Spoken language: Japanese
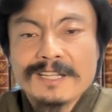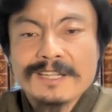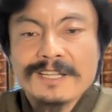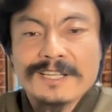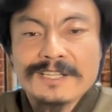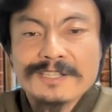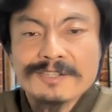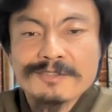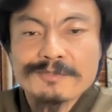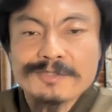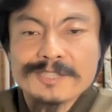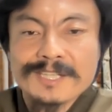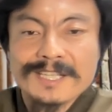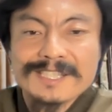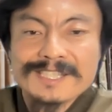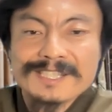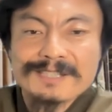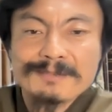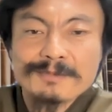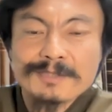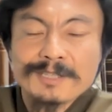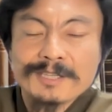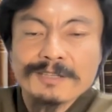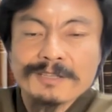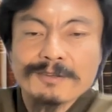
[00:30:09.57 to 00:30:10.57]
ね、修繕
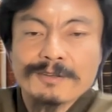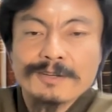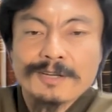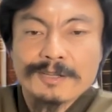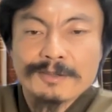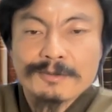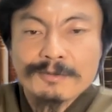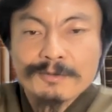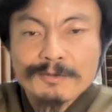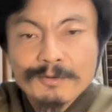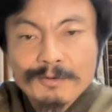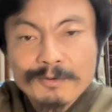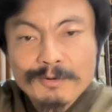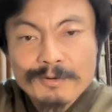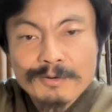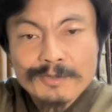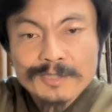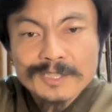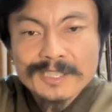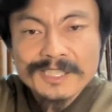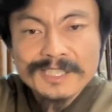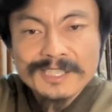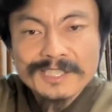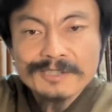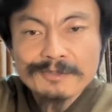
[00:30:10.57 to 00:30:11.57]
積立あの
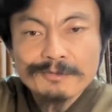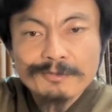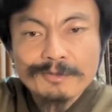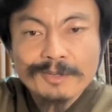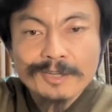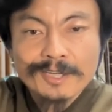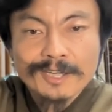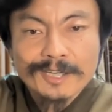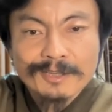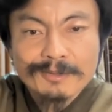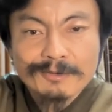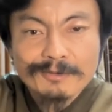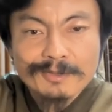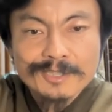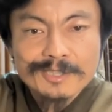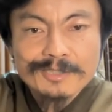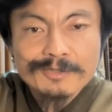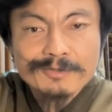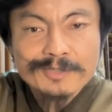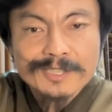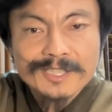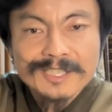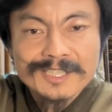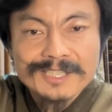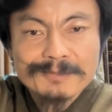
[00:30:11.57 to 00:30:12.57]
新築とかだとね、
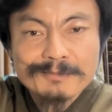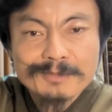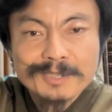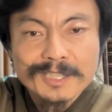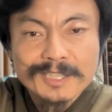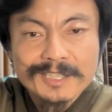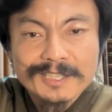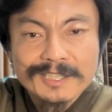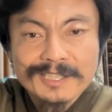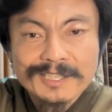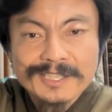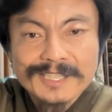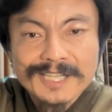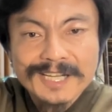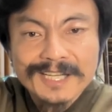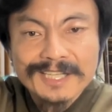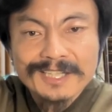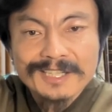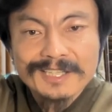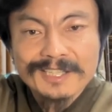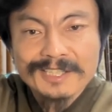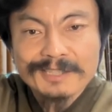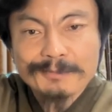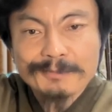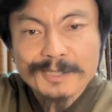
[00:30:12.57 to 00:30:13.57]
修繕積立金下
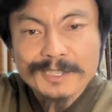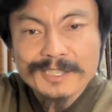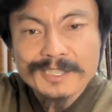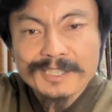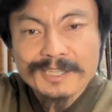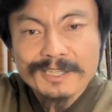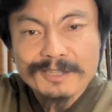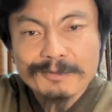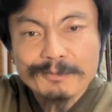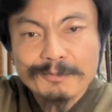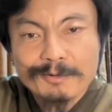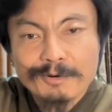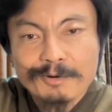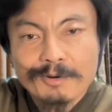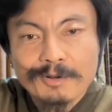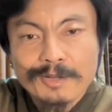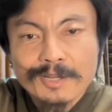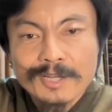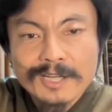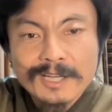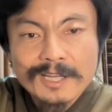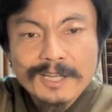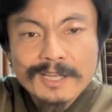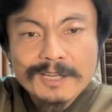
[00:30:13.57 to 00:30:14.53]
がってきますけれども、